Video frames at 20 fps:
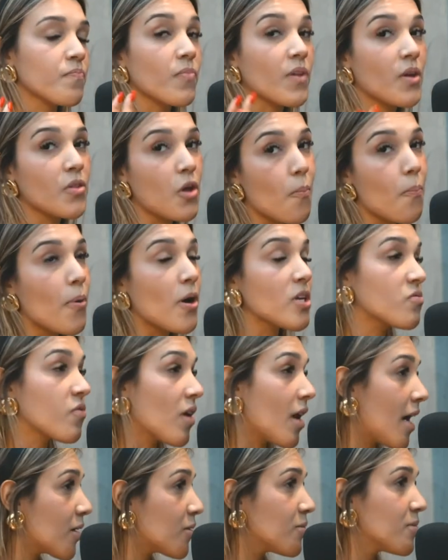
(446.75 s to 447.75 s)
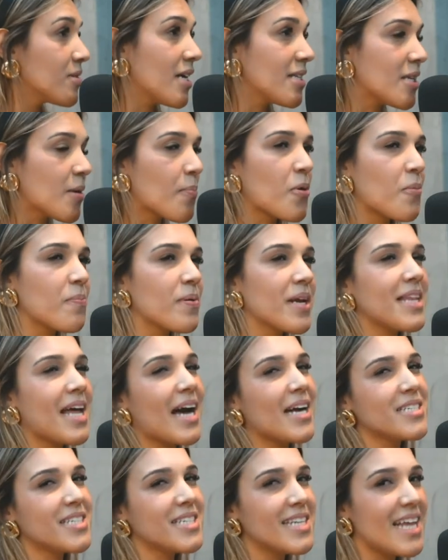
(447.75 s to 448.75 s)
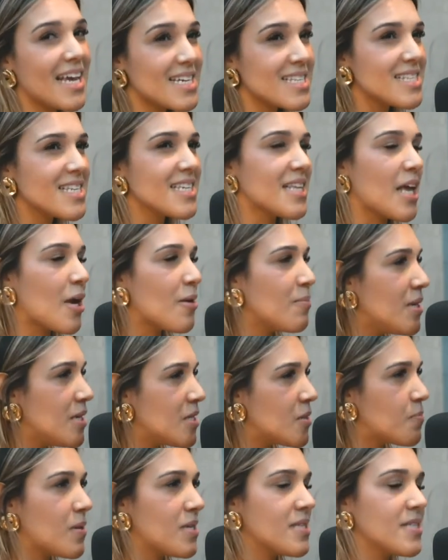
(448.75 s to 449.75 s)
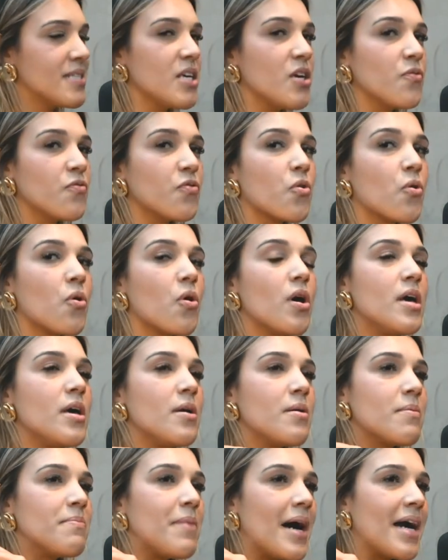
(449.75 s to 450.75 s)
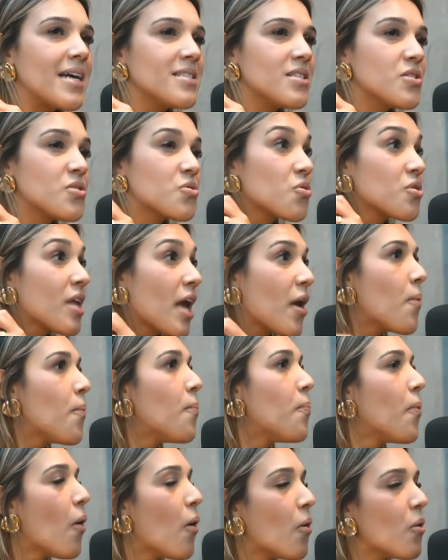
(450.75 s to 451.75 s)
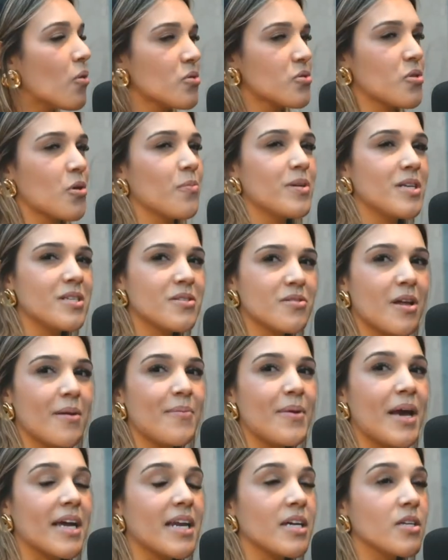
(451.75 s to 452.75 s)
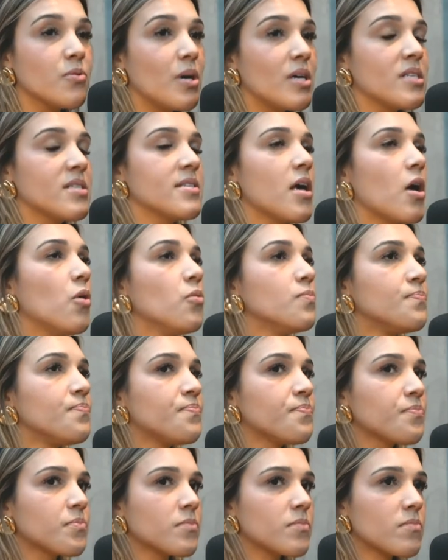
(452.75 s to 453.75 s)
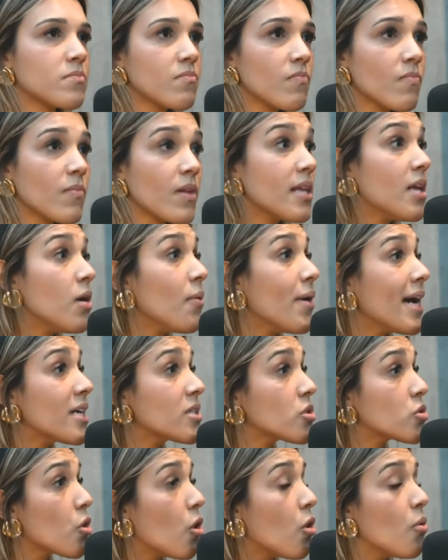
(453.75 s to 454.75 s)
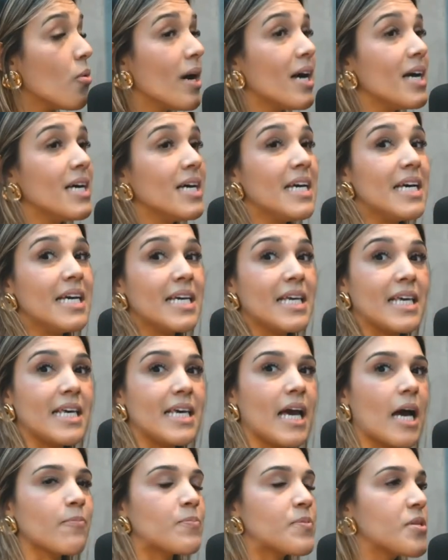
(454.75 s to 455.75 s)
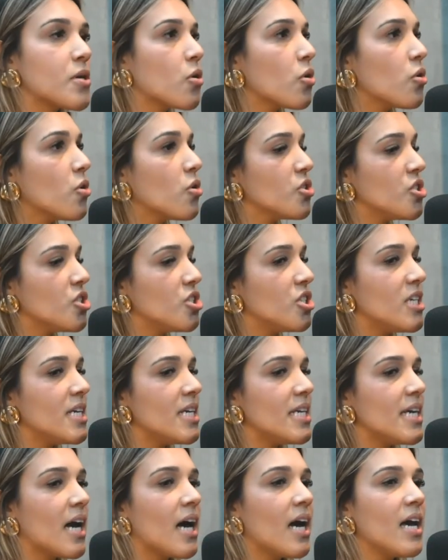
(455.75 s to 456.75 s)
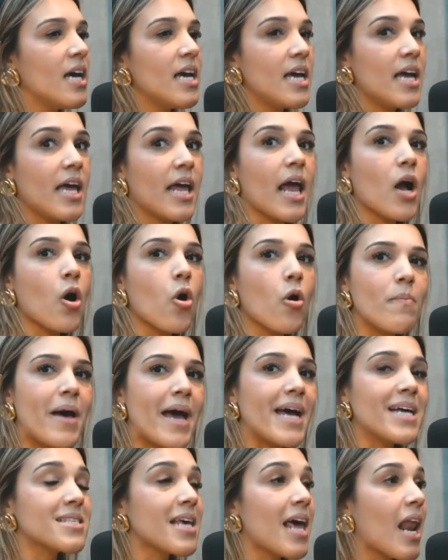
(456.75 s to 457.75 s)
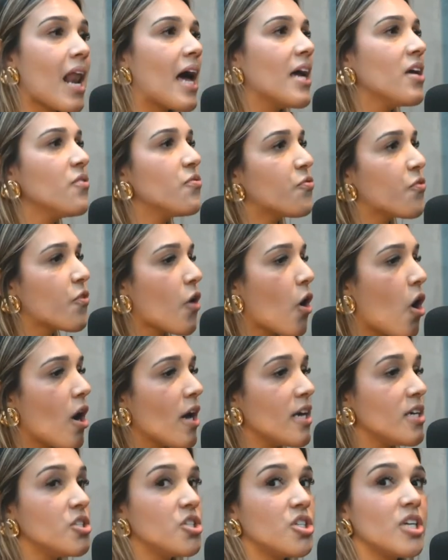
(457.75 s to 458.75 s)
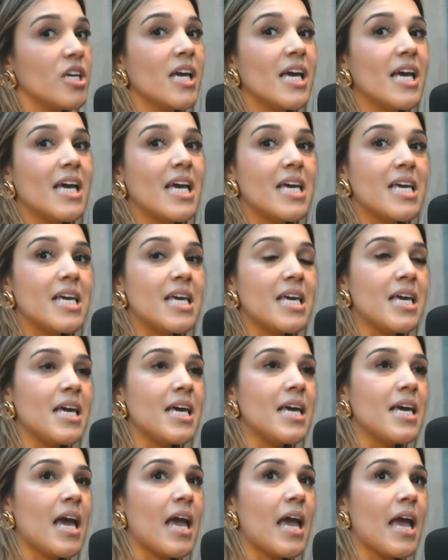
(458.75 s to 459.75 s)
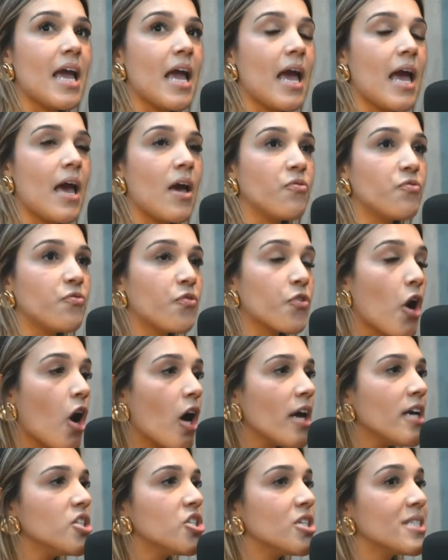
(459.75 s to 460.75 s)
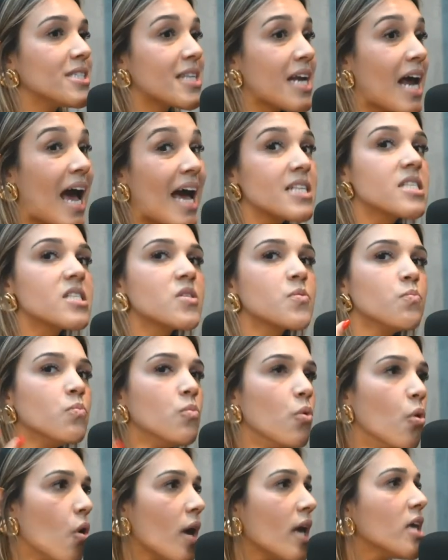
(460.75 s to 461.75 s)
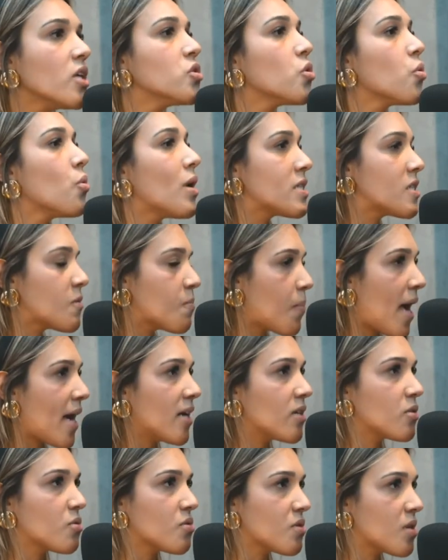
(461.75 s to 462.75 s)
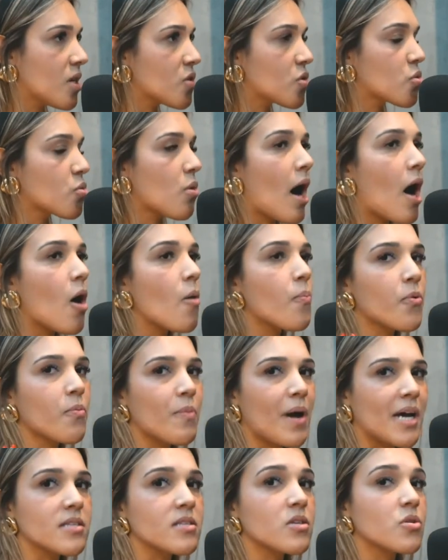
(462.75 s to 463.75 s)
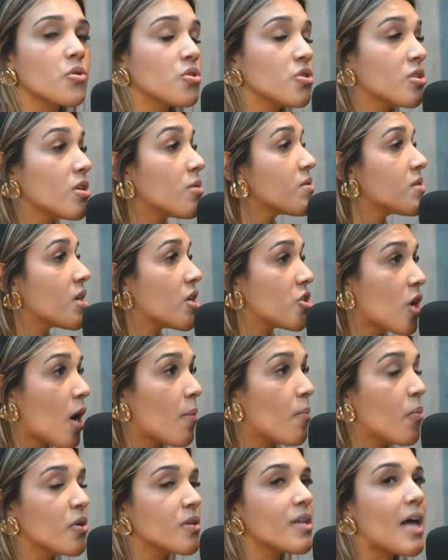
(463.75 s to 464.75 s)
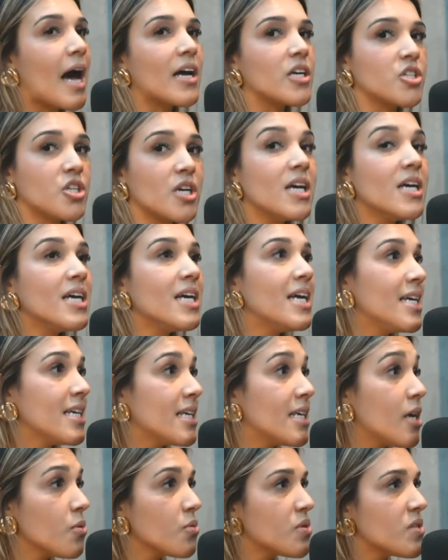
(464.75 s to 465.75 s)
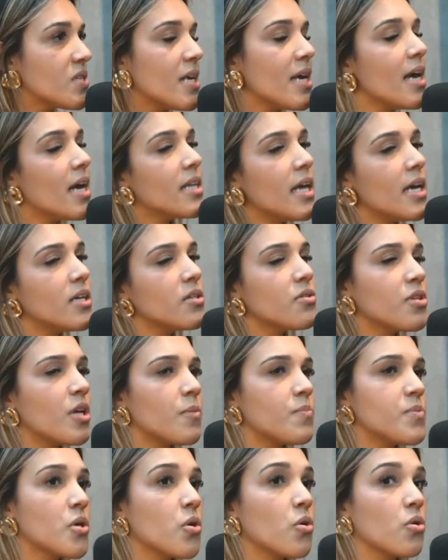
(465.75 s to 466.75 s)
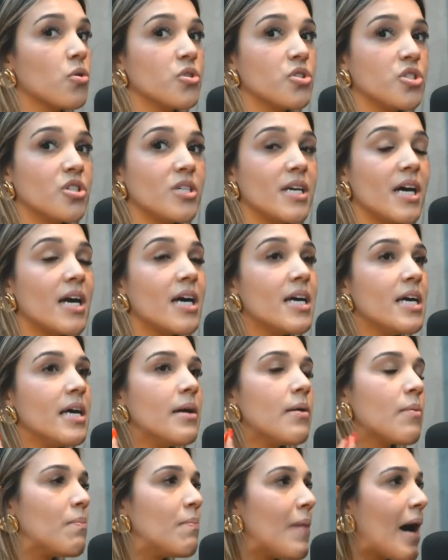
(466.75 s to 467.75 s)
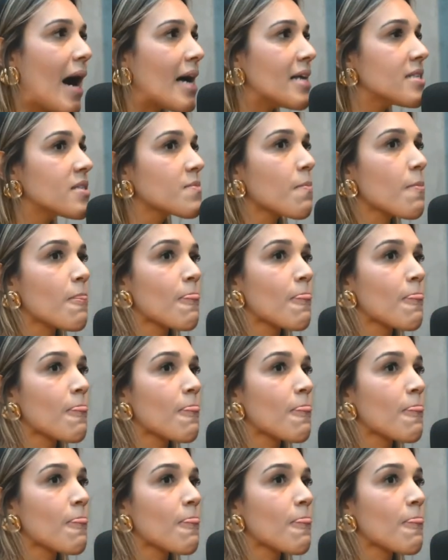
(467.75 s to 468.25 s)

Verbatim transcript: não posso falar com tanta propriedade desse tema em específico, mas estudei um pouco sobre isso na minha graduação. Não é à toa que a psicologia ela começa lá em Freud e é, Freud traz muito o aspecto sexual, por mais que hoje não seja a abordagem que eu siga dentro da psicologia, mas